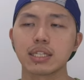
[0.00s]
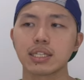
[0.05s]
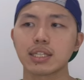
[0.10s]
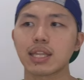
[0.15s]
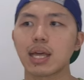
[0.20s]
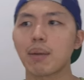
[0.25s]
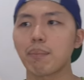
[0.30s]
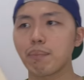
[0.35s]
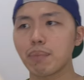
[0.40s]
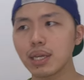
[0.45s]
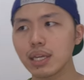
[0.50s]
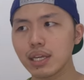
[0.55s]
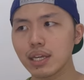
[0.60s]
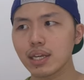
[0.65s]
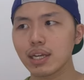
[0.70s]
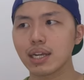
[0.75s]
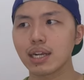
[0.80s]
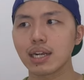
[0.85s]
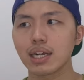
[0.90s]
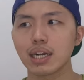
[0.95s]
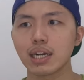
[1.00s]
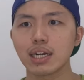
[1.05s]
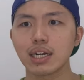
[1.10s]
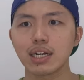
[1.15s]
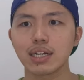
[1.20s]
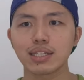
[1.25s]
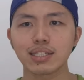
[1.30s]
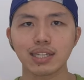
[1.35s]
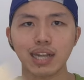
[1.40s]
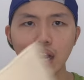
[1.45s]
tetapi
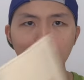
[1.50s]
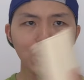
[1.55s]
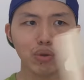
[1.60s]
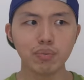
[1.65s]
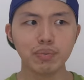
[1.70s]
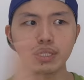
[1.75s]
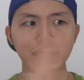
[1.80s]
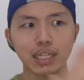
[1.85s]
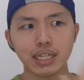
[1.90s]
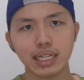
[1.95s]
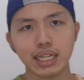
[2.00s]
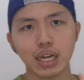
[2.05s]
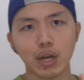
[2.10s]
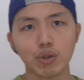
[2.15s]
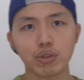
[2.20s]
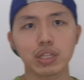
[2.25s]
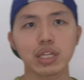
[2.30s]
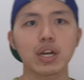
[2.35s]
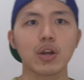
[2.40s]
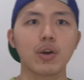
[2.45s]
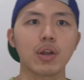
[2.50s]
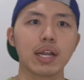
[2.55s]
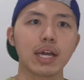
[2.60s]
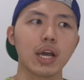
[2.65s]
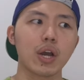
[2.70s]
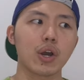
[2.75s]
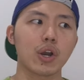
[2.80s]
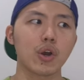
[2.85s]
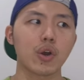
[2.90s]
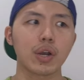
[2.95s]
uh, selalu bisa di counter
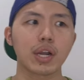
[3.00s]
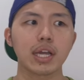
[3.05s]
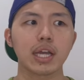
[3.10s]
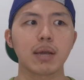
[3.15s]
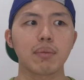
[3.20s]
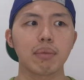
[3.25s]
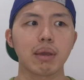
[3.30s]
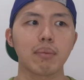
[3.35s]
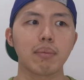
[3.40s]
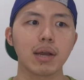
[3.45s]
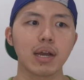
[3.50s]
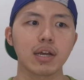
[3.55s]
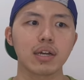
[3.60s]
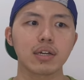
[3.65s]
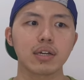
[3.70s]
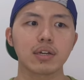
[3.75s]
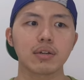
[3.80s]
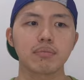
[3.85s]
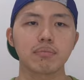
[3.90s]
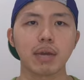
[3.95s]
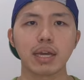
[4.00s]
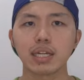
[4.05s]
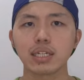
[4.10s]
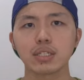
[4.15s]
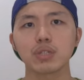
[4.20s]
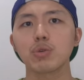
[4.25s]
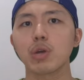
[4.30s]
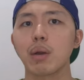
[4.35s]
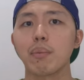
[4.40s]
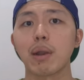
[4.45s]
oleh orang-orang yang memang
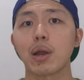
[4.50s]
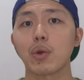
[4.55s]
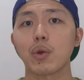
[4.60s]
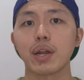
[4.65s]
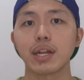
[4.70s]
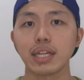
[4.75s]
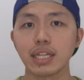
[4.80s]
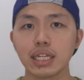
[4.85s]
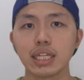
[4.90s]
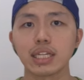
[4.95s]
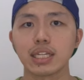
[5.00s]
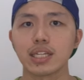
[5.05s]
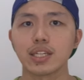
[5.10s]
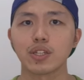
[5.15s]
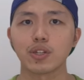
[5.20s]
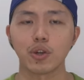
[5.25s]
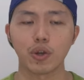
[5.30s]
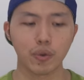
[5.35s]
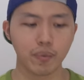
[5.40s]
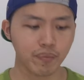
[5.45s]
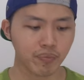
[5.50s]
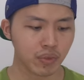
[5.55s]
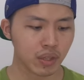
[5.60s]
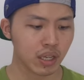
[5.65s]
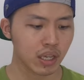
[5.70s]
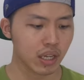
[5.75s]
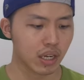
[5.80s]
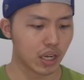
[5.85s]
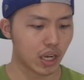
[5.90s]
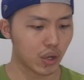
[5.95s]
Binance tuh nggak melakukan ini gitu loh.
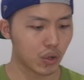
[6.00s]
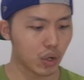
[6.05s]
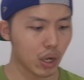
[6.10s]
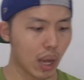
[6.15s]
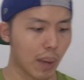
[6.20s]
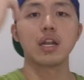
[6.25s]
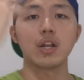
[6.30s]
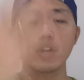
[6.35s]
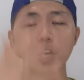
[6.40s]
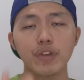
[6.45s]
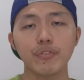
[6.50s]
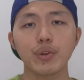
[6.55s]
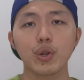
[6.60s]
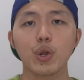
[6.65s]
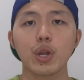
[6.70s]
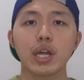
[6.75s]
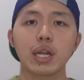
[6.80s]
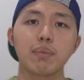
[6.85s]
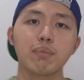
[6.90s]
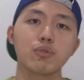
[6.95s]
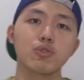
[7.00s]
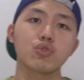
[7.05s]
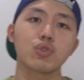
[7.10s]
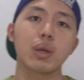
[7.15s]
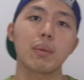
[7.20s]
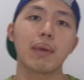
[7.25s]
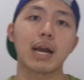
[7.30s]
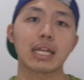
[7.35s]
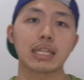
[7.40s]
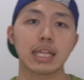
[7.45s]
Lalu lalu Kevin O'Leary pun
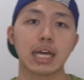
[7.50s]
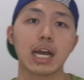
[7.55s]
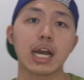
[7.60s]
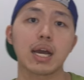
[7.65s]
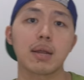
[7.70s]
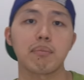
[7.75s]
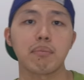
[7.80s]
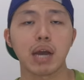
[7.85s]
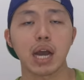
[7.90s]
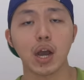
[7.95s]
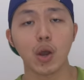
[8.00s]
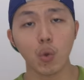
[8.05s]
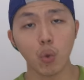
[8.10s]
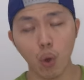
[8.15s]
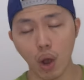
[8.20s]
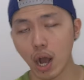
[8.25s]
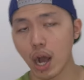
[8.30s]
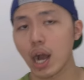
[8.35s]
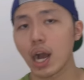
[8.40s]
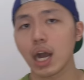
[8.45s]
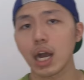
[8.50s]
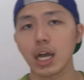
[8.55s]
juga mengatakan bahwa